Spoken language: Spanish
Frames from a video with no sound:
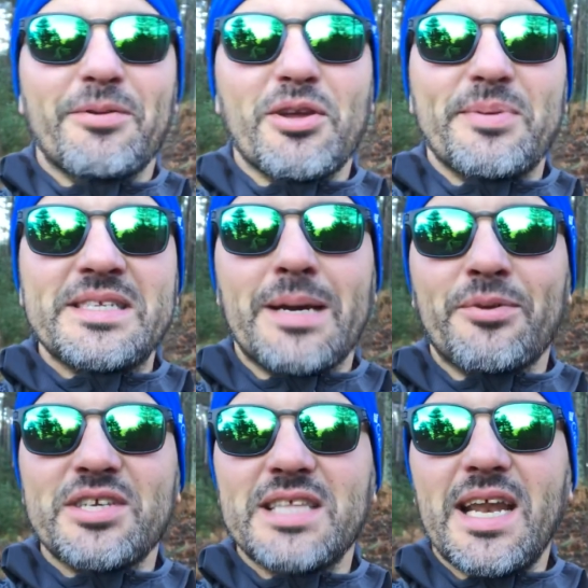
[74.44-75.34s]
Porque yo pensaba,
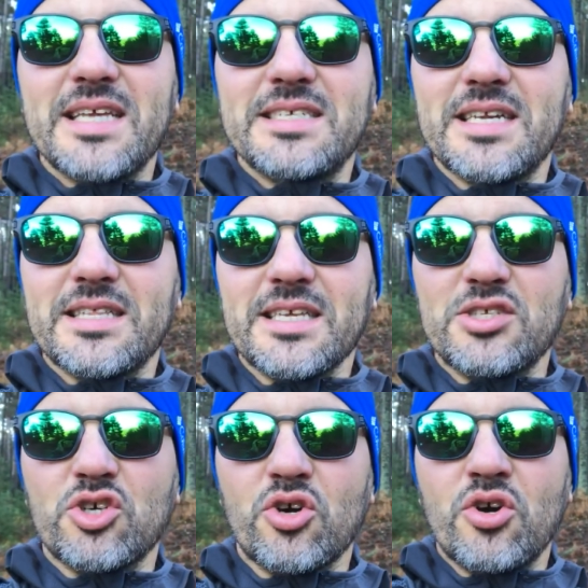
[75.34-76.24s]
¿por qué estará así el
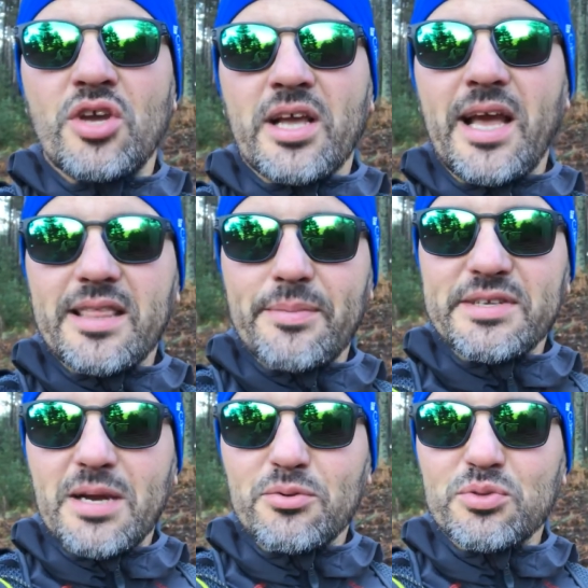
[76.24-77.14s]
techo? Cada vez que
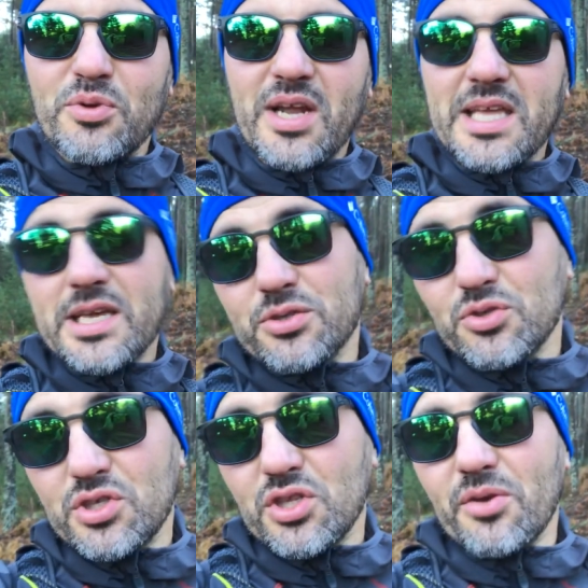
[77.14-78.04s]
pasábamos por aquí, que es
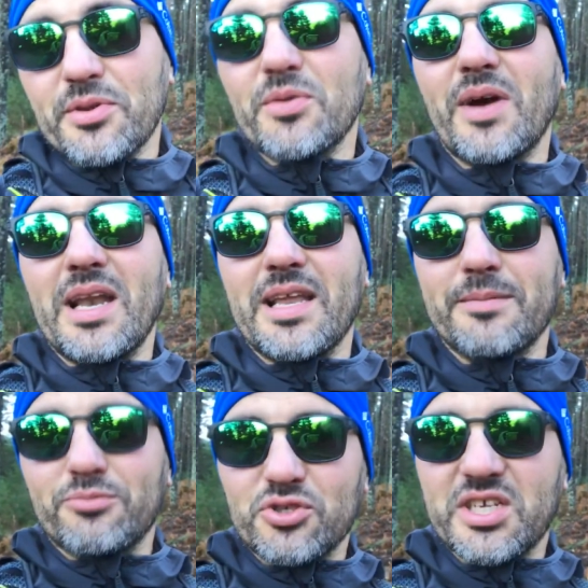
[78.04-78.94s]
un sitio habitual, ¿eh?
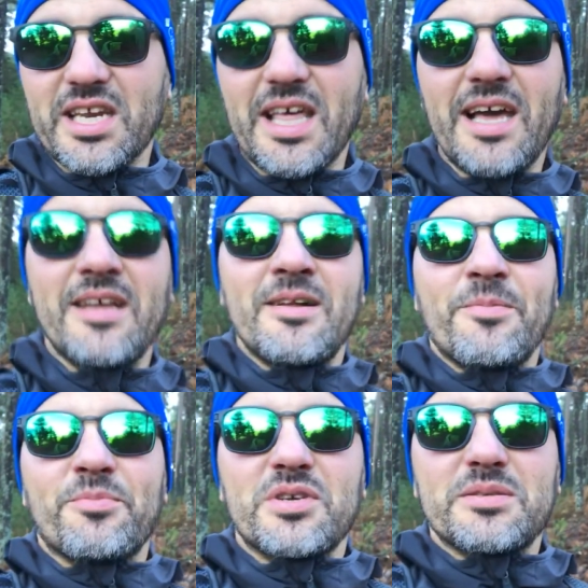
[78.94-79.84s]
en Pucharda,
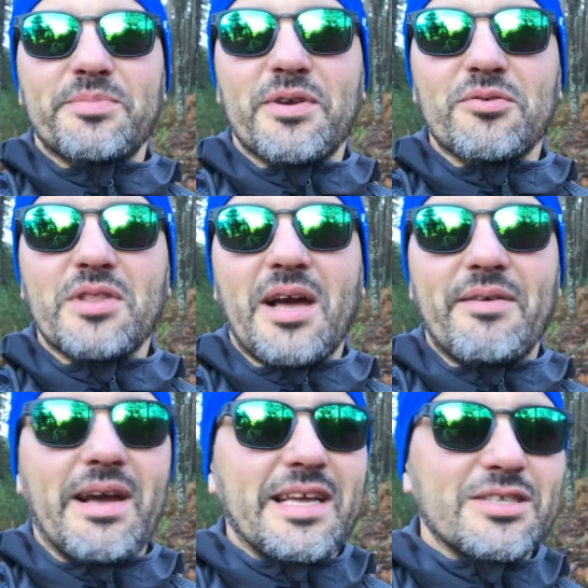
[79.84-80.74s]
pues
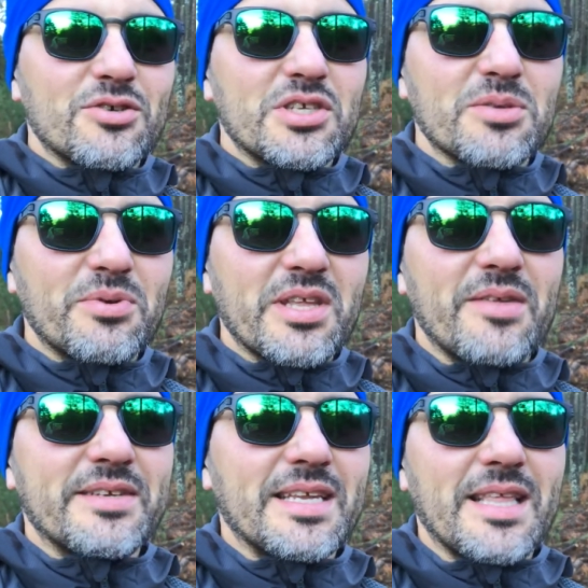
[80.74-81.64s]
preguntaba, ¿esto, ¿esto por qué
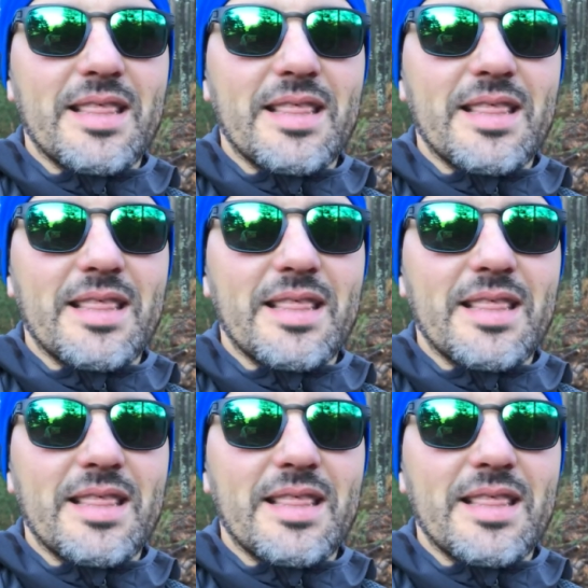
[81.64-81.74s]
debe ser?